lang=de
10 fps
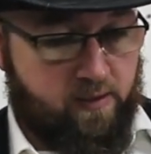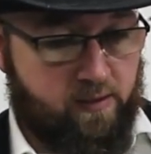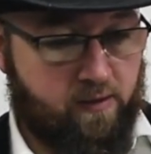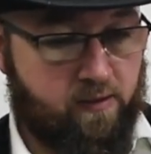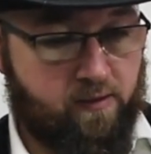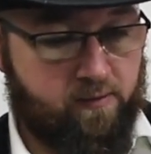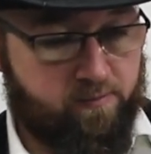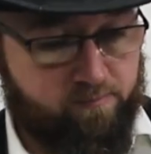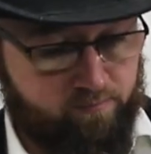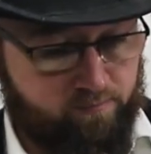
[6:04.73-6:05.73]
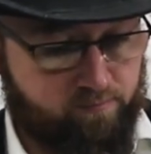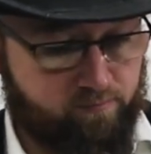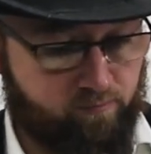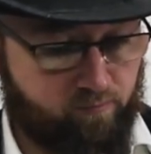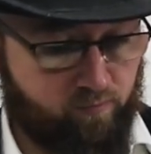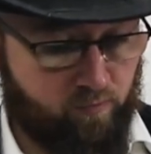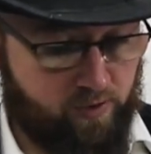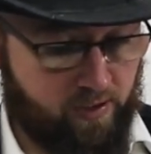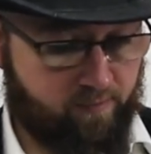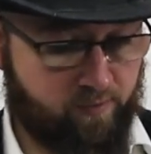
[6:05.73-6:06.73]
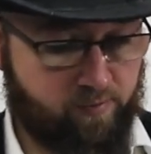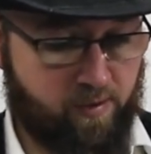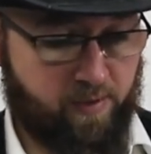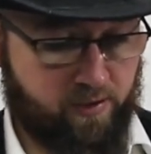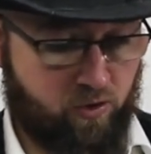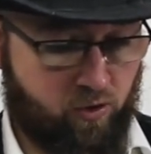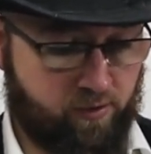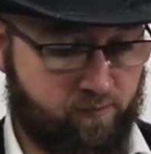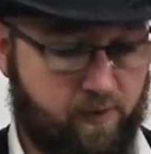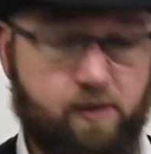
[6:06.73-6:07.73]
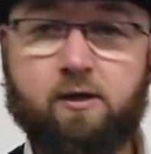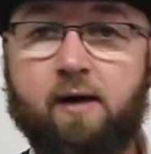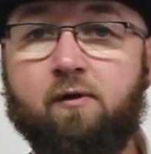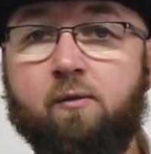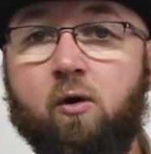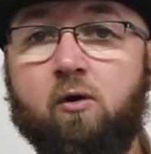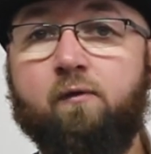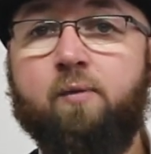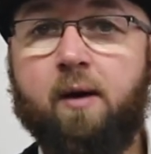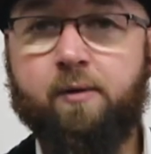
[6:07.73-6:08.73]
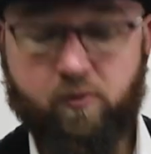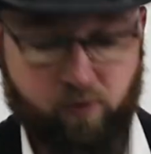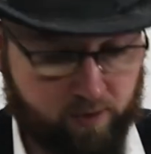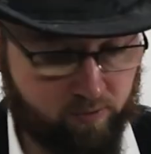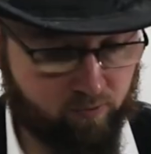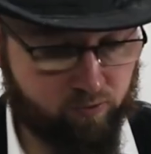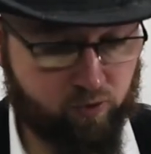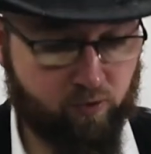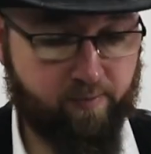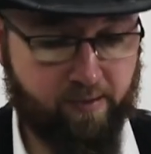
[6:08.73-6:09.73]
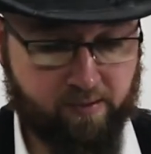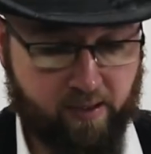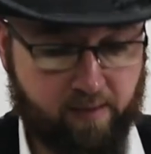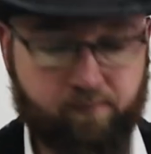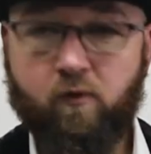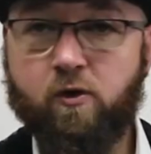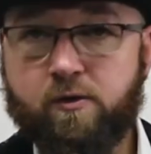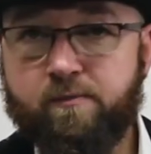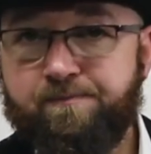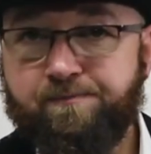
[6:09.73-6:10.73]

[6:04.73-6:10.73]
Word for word: Äh, die habe ich mir mal gegönnt, weil ich einfach Bock auf Barbecue hatte und schöne Messer haben wollte